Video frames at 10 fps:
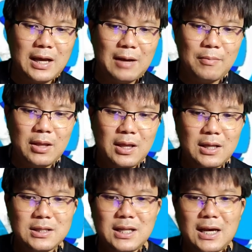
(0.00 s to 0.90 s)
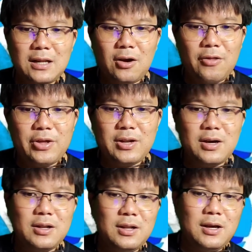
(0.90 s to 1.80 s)
นะครับฉะนั้นข้อเสน
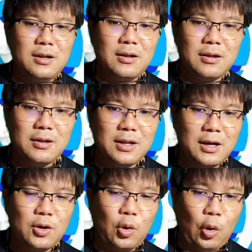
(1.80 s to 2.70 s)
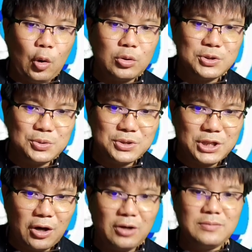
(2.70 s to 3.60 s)
อหนึ่งหนึ่งหกศูนย์
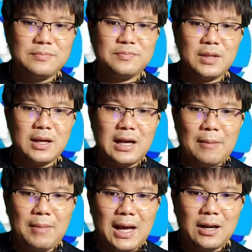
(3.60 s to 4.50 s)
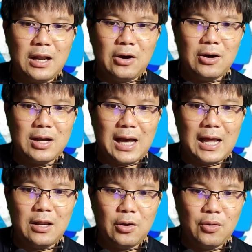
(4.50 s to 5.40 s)
สองกำลังรอ
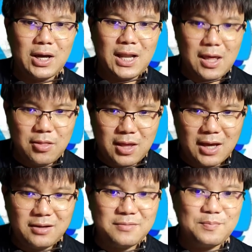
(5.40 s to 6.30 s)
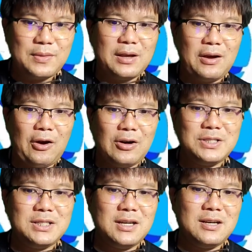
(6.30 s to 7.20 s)
การลงคะแนนเสียงข้อ
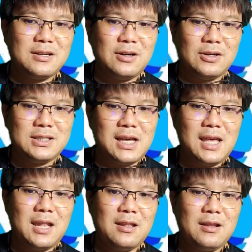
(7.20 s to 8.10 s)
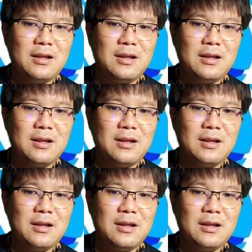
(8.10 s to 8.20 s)
เสนอก็จะเห็น